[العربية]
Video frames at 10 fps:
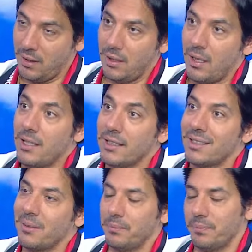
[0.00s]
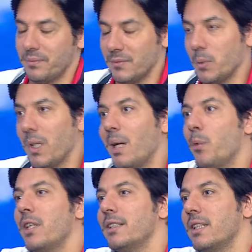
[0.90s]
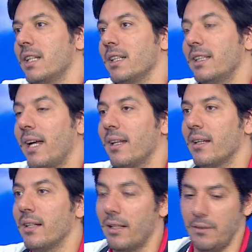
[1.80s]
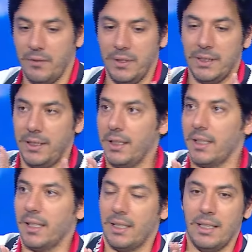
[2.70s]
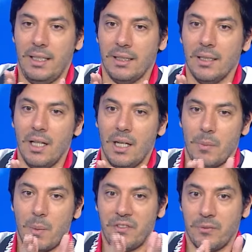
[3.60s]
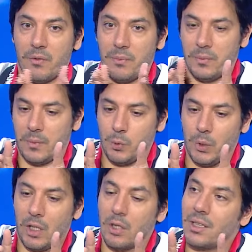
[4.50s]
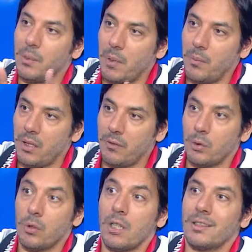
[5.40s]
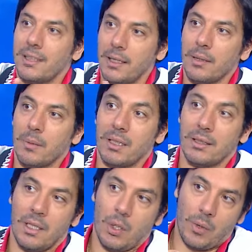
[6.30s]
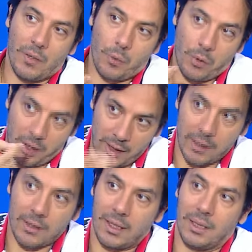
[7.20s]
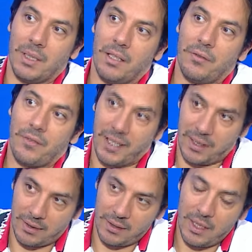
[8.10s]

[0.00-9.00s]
لننسى نعمل ريزنينج نتحلل لا في ثينكينج يعني نحن ما في ما وي كانوت ريمبر اف we دو نوت think وي هاف تو think يعني بدنا نفكر